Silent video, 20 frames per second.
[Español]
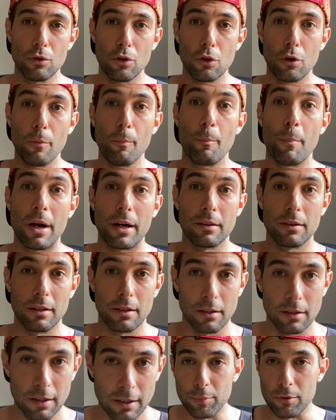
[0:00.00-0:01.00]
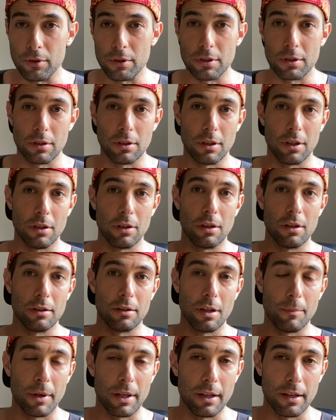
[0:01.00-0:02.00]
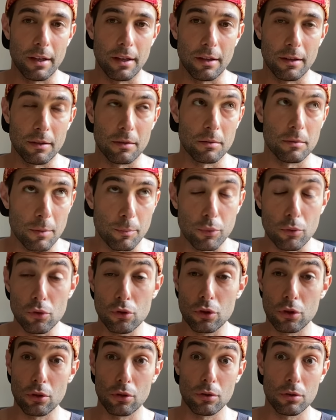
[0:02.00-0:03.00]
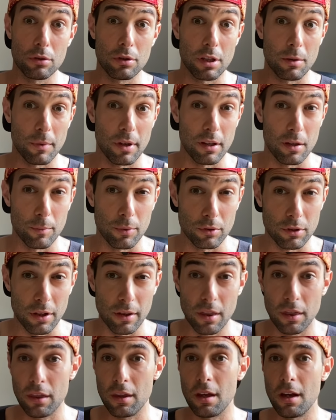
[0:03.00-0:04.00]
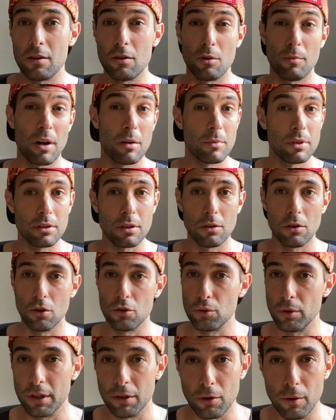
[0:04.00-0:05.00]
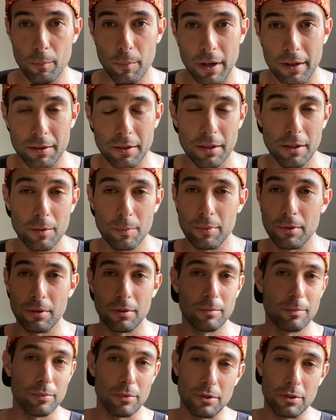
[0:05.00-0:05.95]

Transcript: no comparten pues, el tema de, pulso, tema de potencia, normalmente no lo suelen compartir por,